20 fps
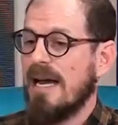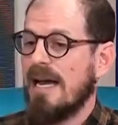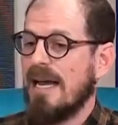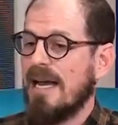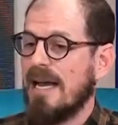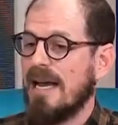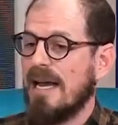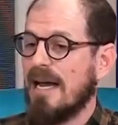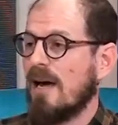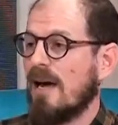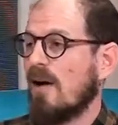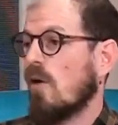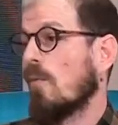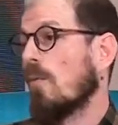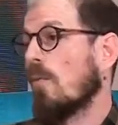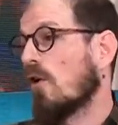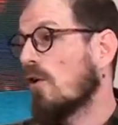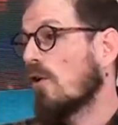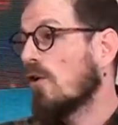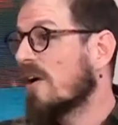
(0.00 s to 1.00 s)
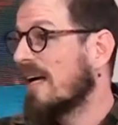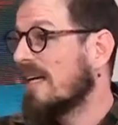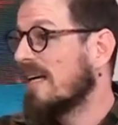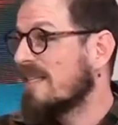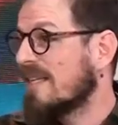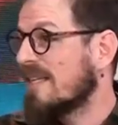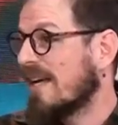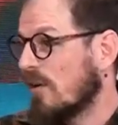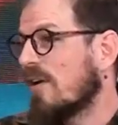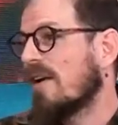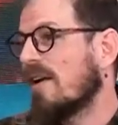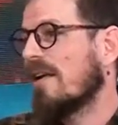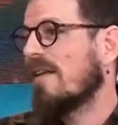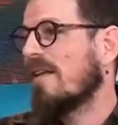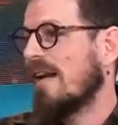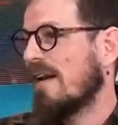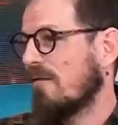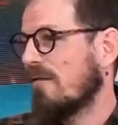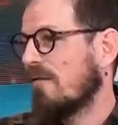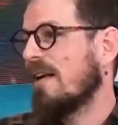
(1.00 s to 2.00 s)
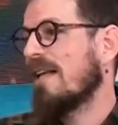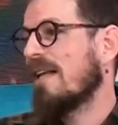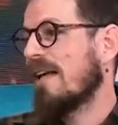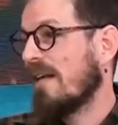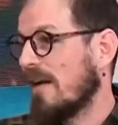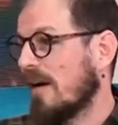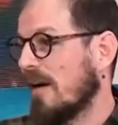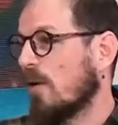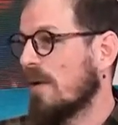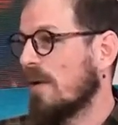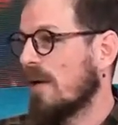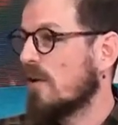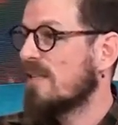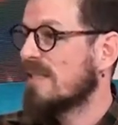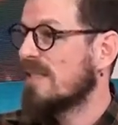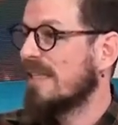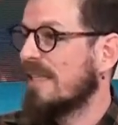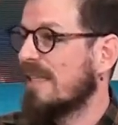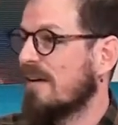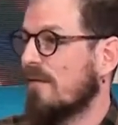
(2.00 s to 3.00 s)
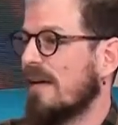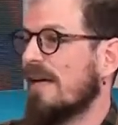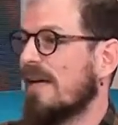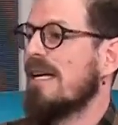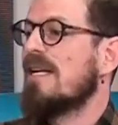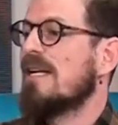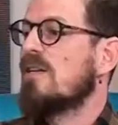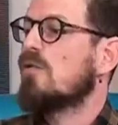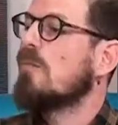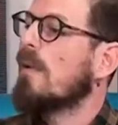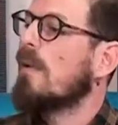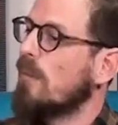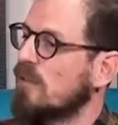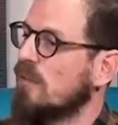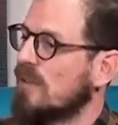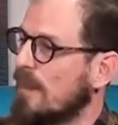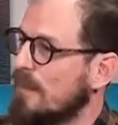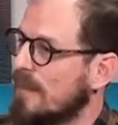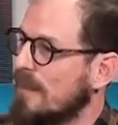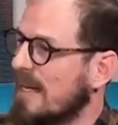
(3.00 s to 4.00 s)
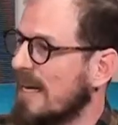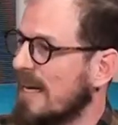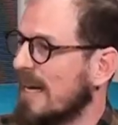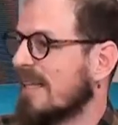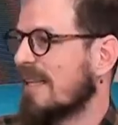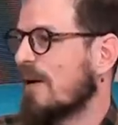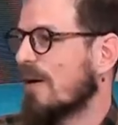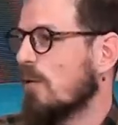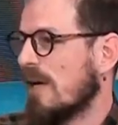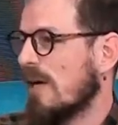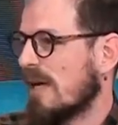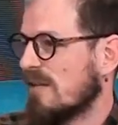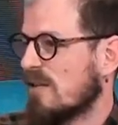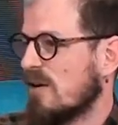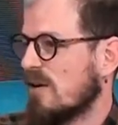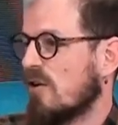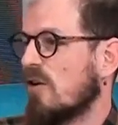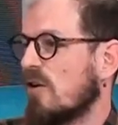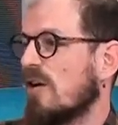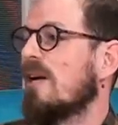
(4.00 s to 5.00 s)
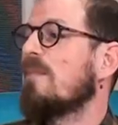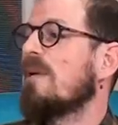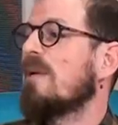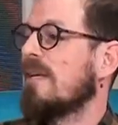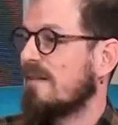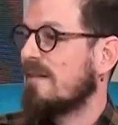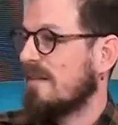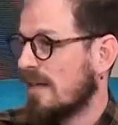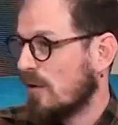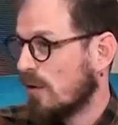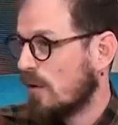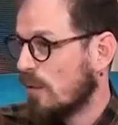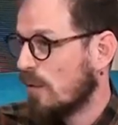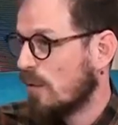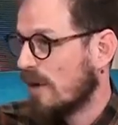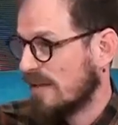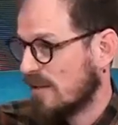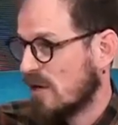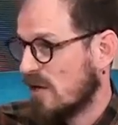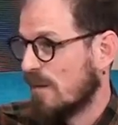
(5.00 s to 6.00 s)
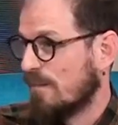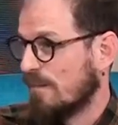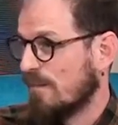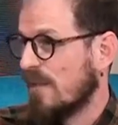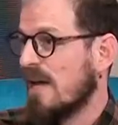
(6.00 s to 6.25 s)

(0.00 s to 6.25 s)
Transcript: eh, como coorganizadores de la feria desde el gobierno de Santa Fe, sumamos también la articulación con el Ministerio de Educación.